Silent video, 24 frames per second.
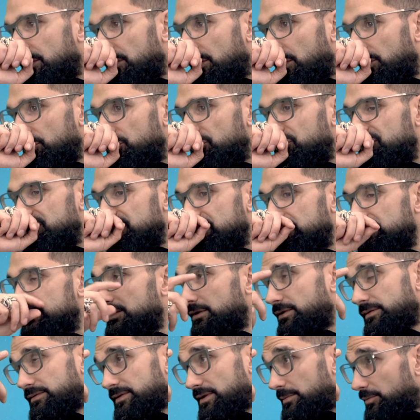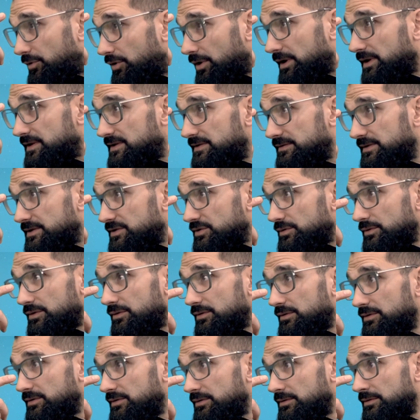en utilisant évidemment l'activation
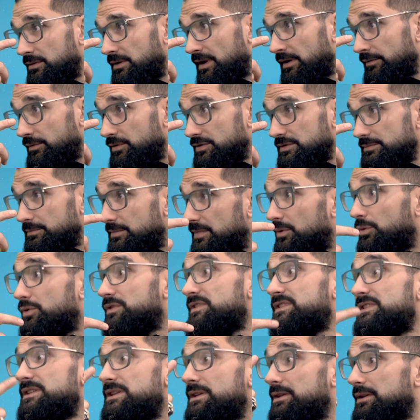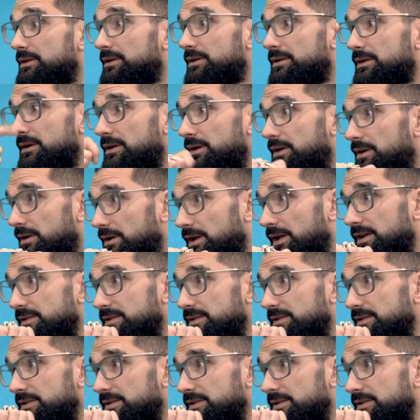nerveuse, mais aussi la